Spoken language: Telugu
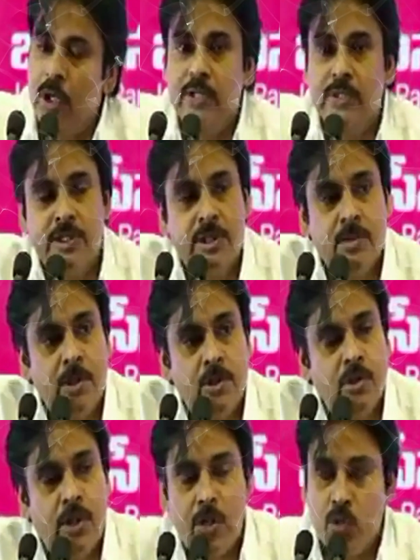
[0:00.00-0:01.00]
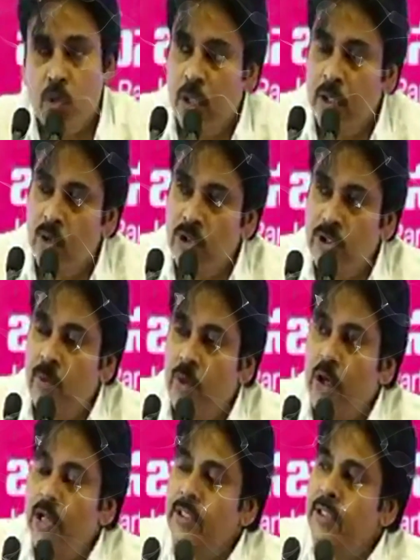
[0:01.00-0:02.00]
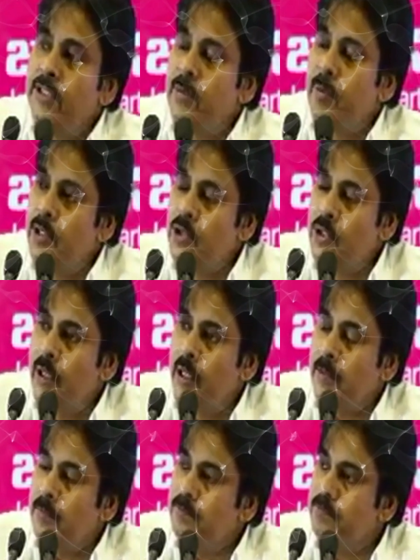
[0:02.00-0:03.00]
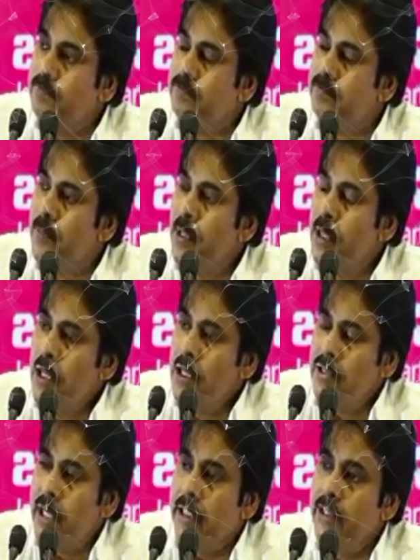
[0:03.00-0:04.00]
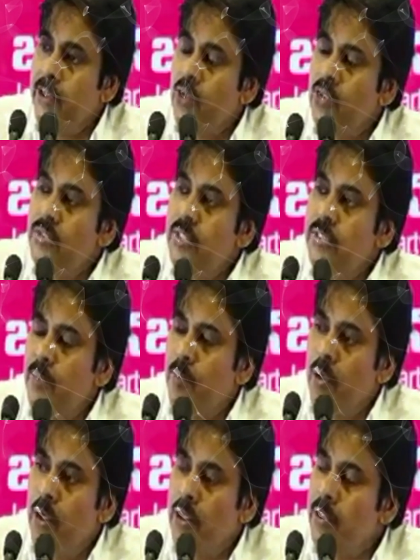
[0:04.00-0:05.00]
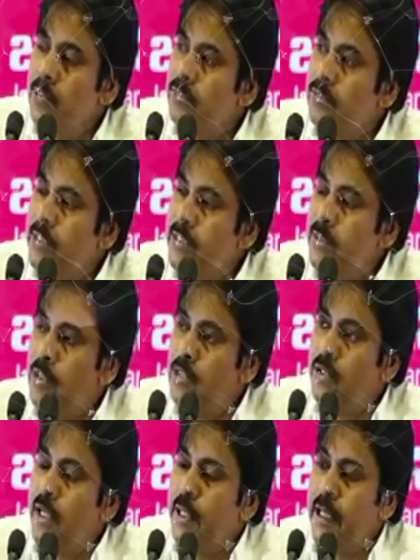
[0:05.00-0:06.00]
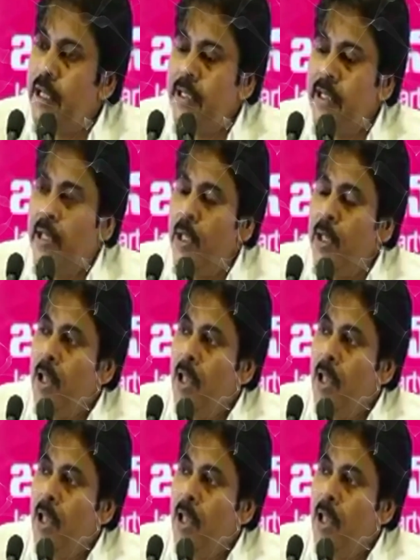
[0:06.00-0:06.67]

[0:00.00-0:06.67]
పోరాటం చేసిన మనుషులు ఉన్నారు కులం కోసం పోరాటం చేసే మనుషులు ఉన్నారు జాతి కోసం చేసే పోరాటం చేసే మనుషులు ఉన్నారు కానీ